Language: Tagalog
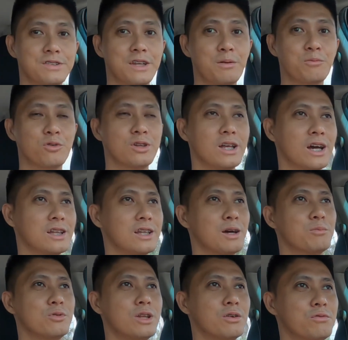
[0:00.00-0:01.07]
First time ko
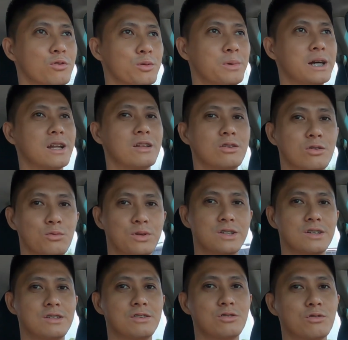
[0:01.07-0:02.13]
nakatakbo ng full marathon
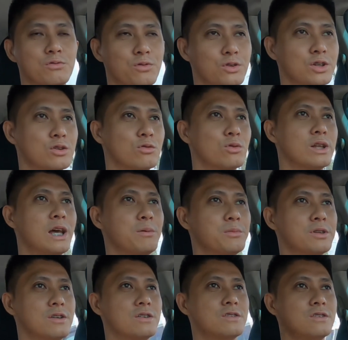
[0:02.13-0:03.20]
which is yung 42
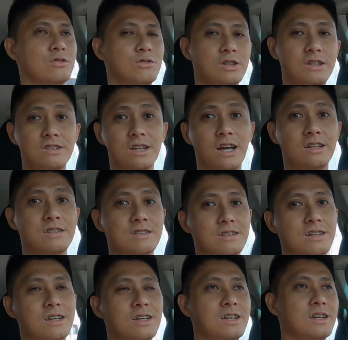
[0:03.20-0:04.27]
kilometers yung distance.
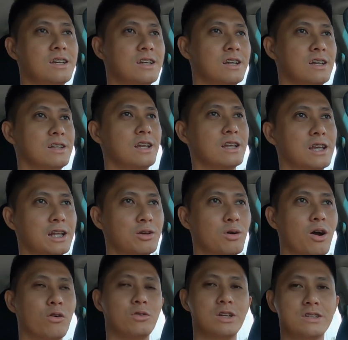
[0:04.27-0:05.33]
And then
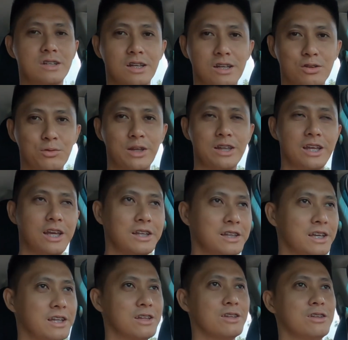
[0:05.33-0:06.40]
ginawa ko ulit siya ng
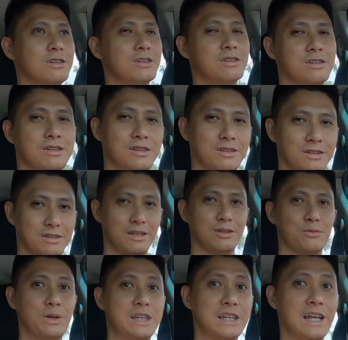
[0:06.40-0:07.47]
2018
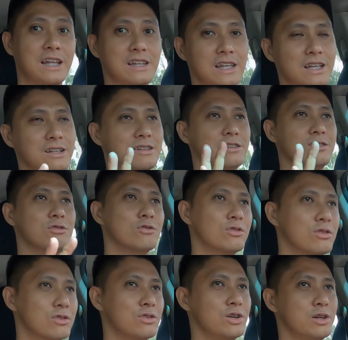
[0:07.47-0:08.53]
and 2019 yung
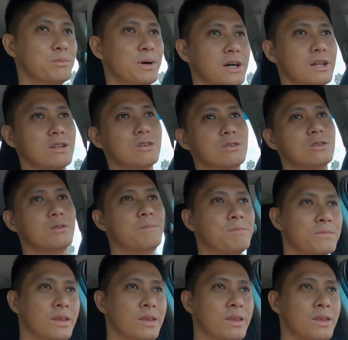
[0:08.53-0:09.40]
third marathon.